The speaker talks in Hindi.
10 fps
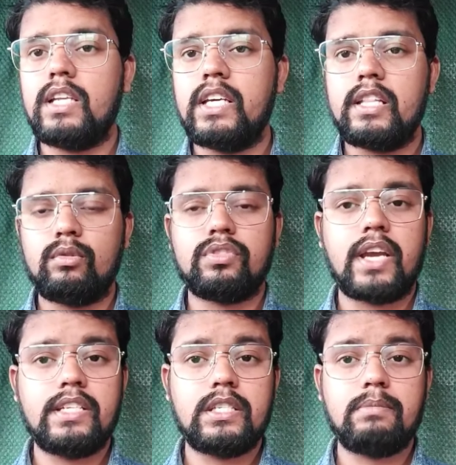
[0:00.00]
वाली है तो
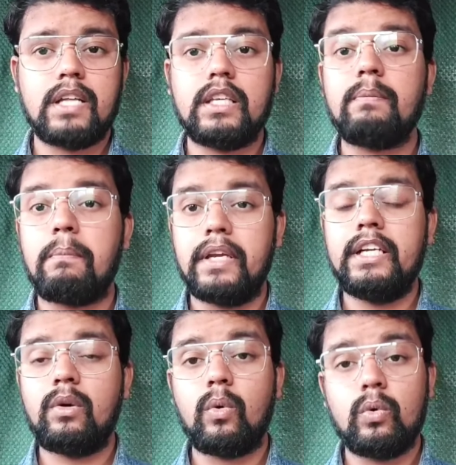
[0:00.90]
जाहिर सी बात है
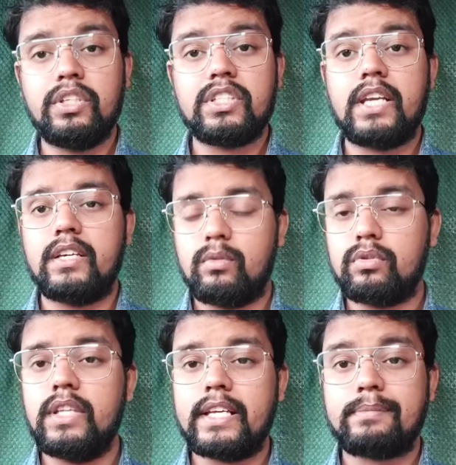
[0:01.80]
भीड़ होनी चाहिए
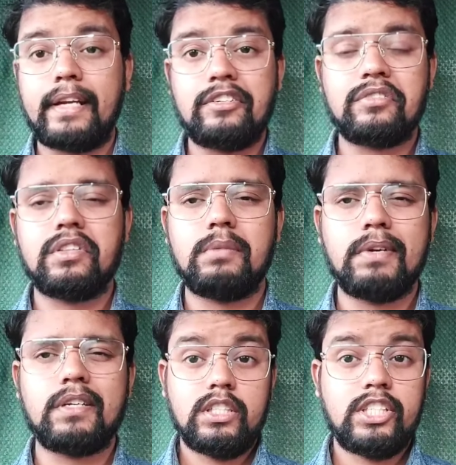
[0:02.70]
उतनी एक्सपेक्टेशन थी
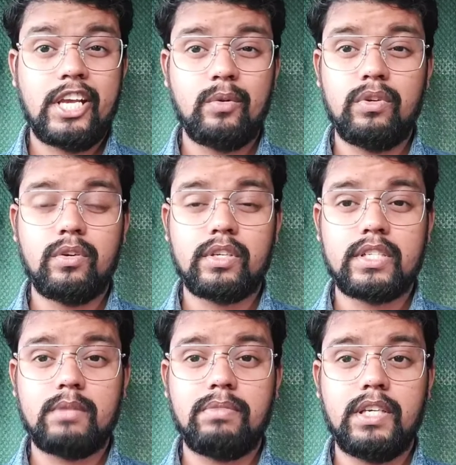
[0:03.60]
बट छह उंगलियों के
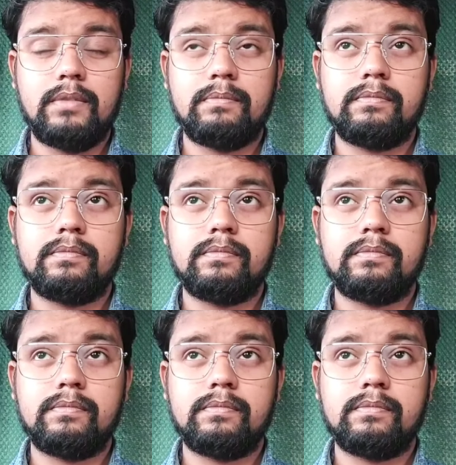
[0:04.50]
साथ भी